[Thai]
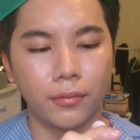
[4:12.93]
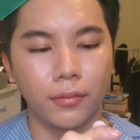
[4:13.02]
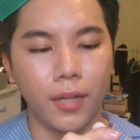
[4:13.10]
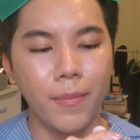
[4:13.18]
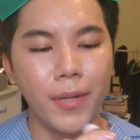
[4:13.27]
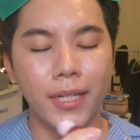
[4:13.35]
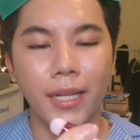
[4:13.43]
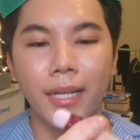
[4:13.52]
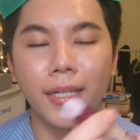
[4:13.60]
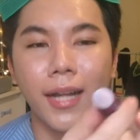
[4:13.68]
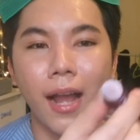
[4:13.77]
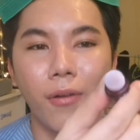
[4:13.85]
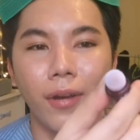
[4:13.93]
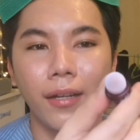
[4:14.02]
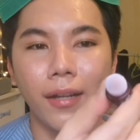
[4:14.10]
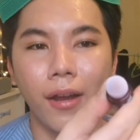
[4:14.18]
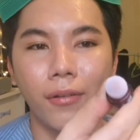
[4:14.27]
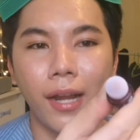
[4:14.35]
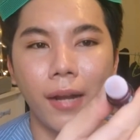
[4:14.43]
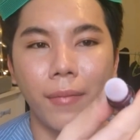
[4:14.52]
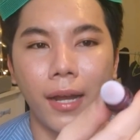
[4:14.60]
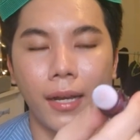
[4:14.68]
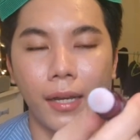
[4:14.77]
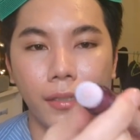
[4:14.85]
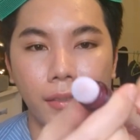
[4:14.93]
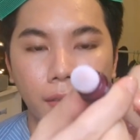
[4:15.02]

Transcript: เอ้ยเหมือนจะเห็นเงาแล้วเงานางมาแล้ว